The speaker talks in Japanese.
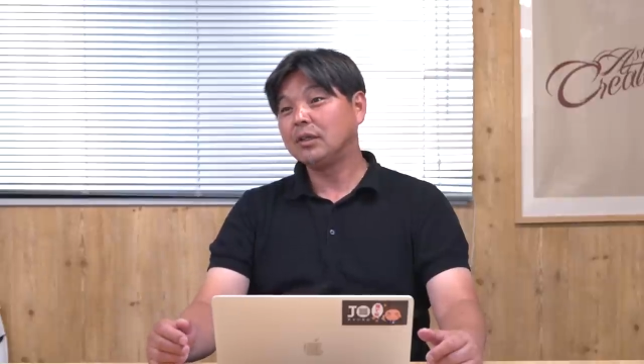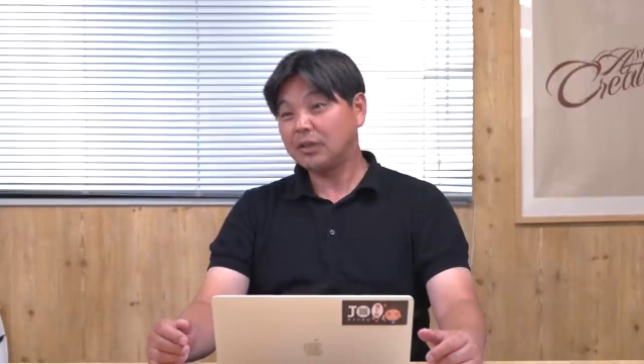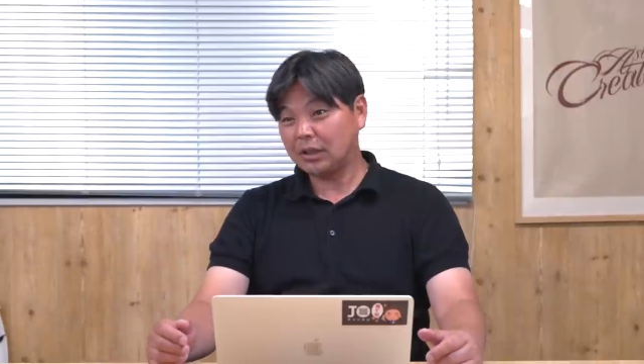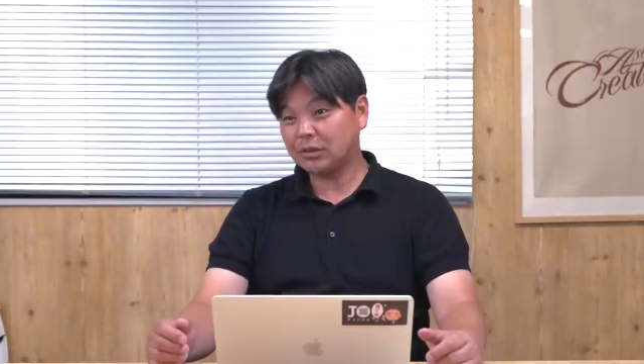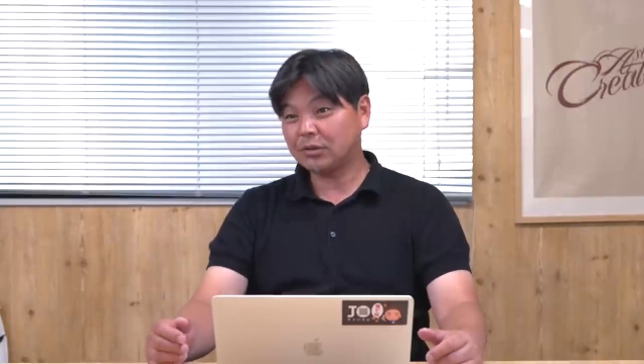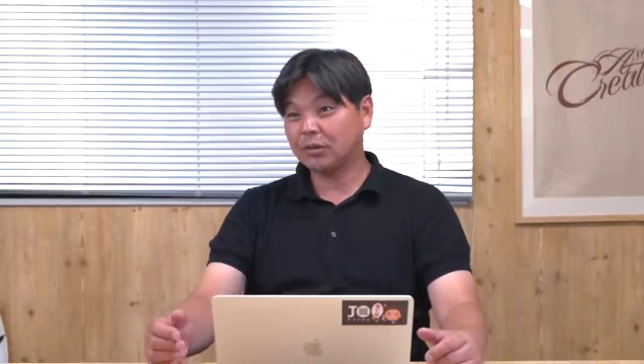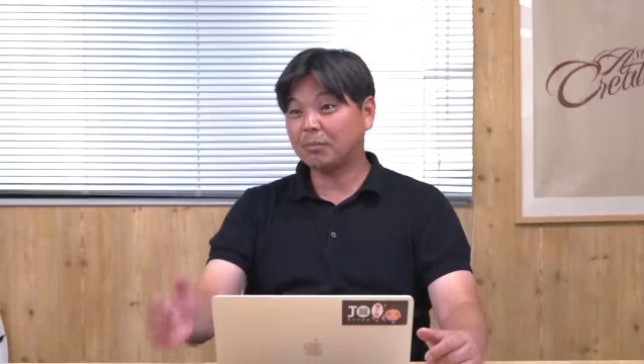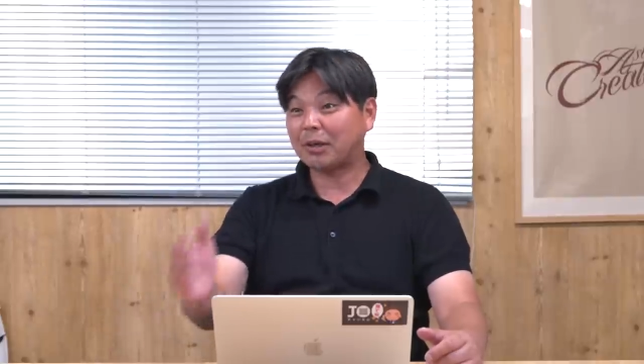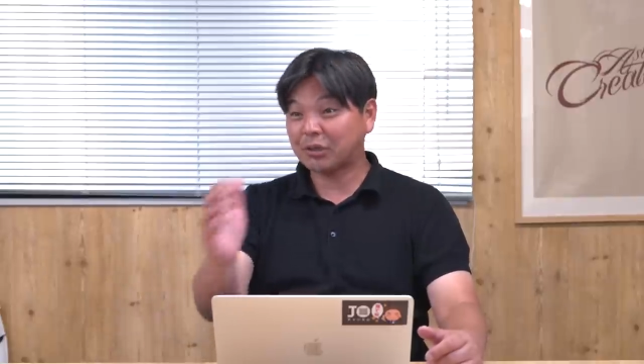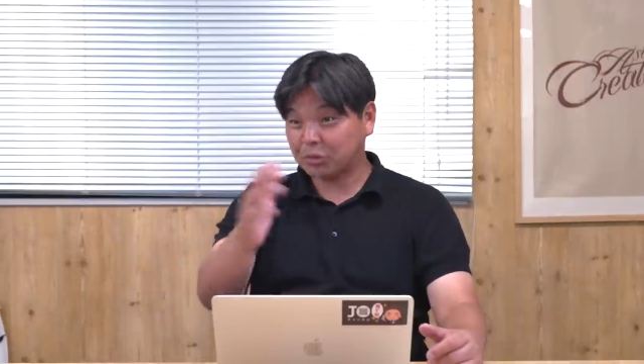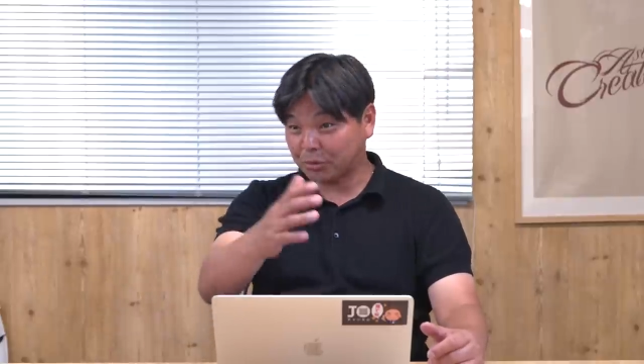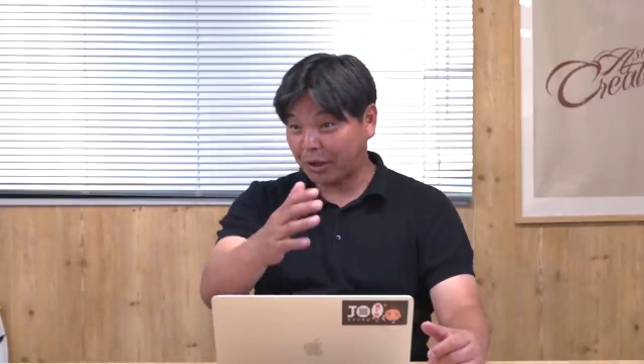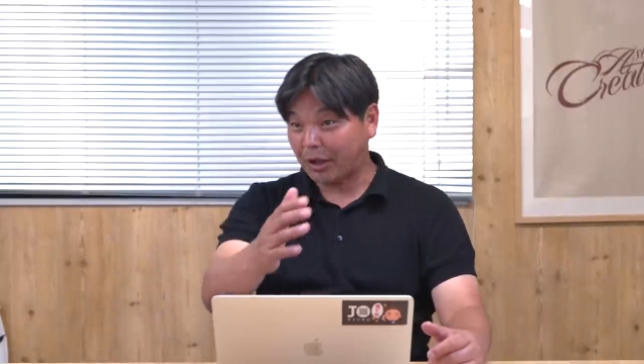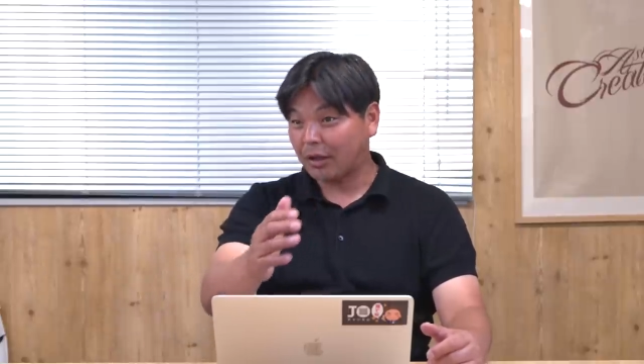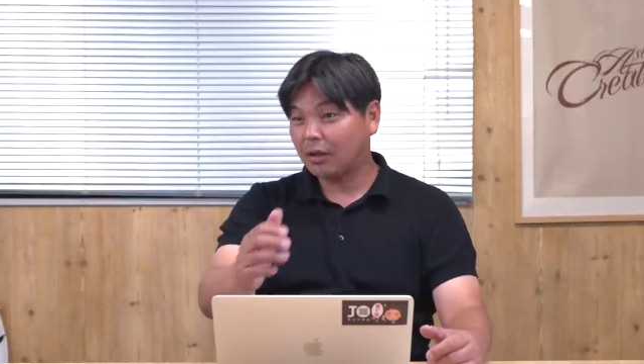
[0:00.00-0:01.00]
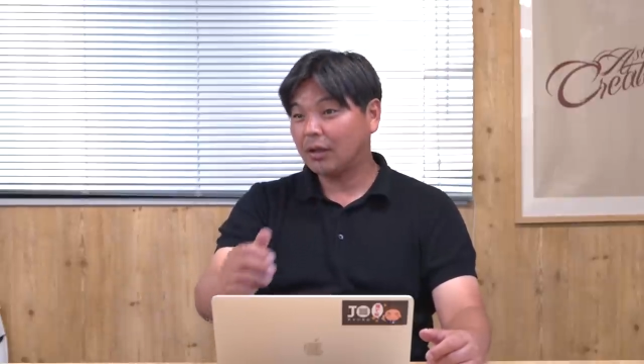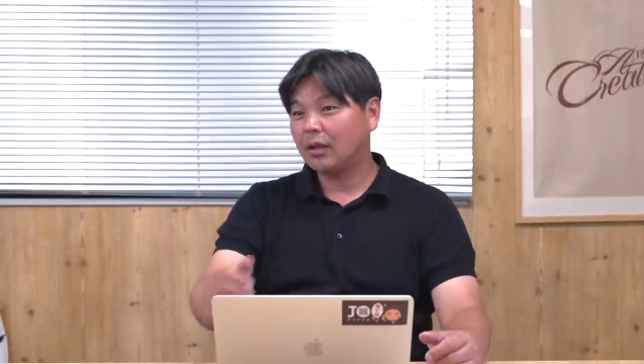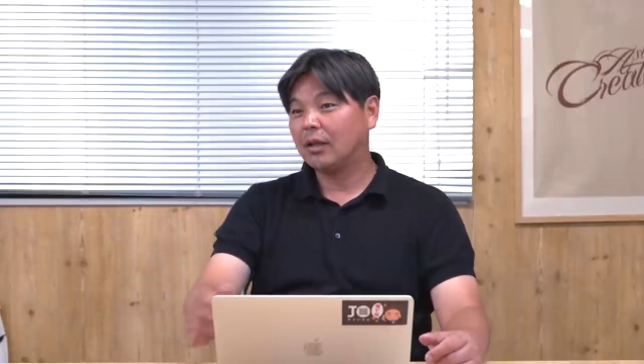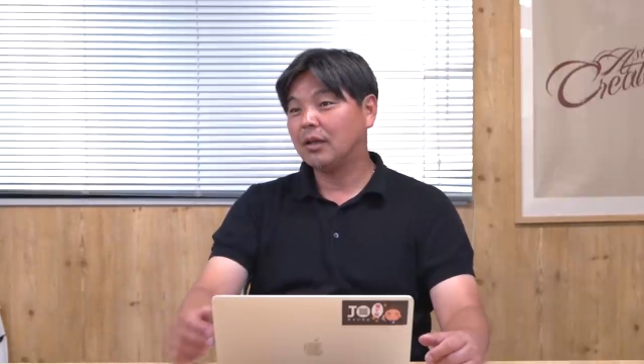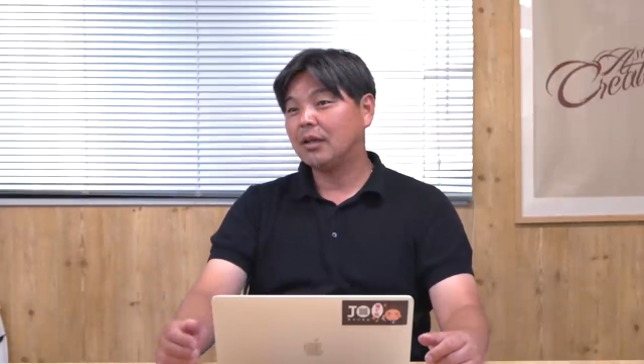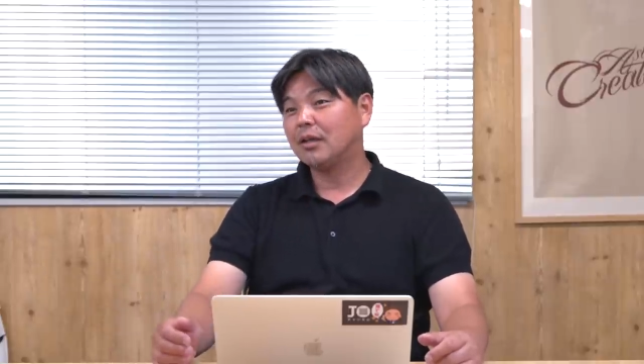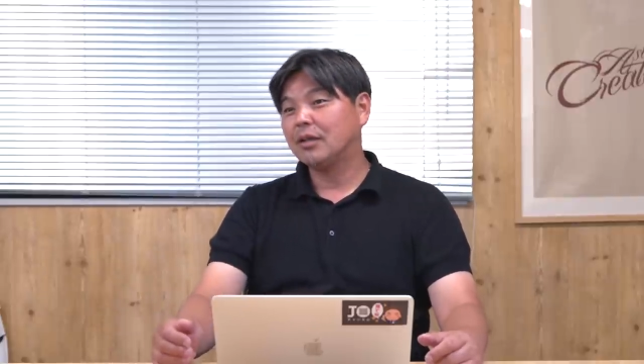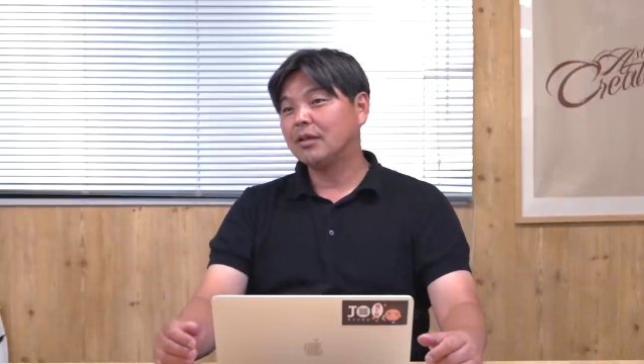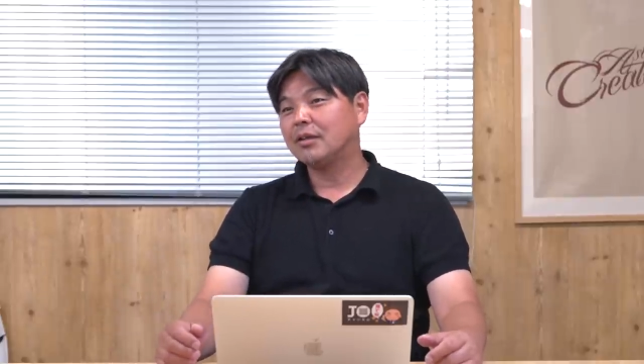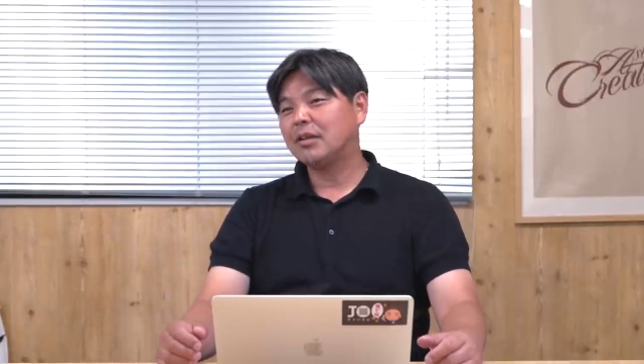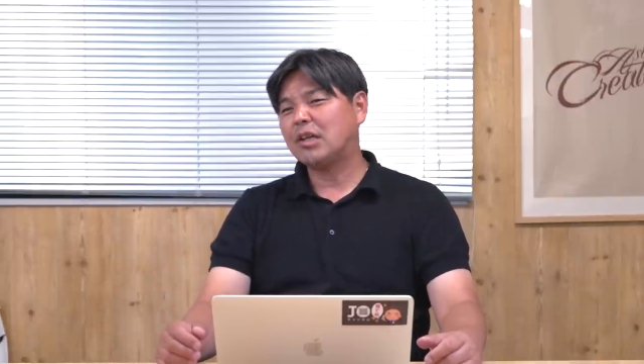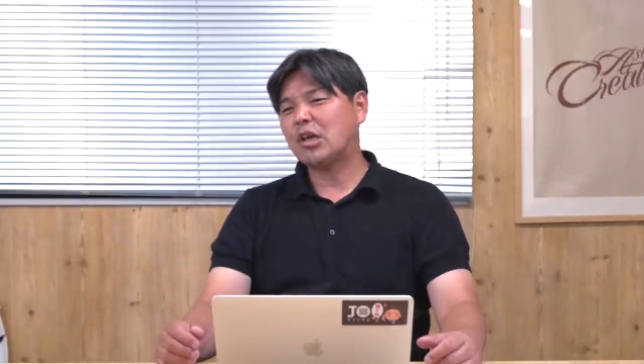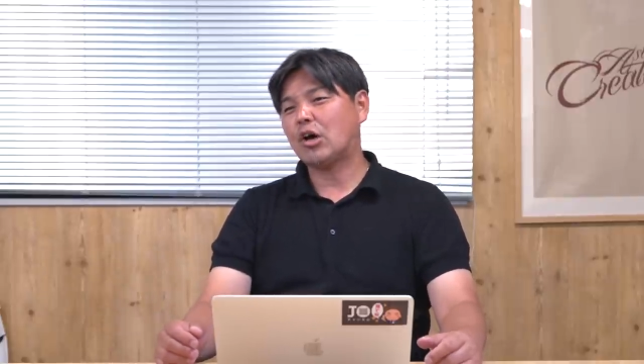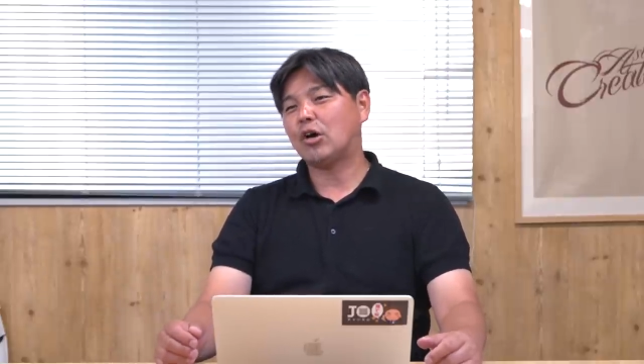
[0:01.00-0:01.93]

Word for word: ね、その場所で、で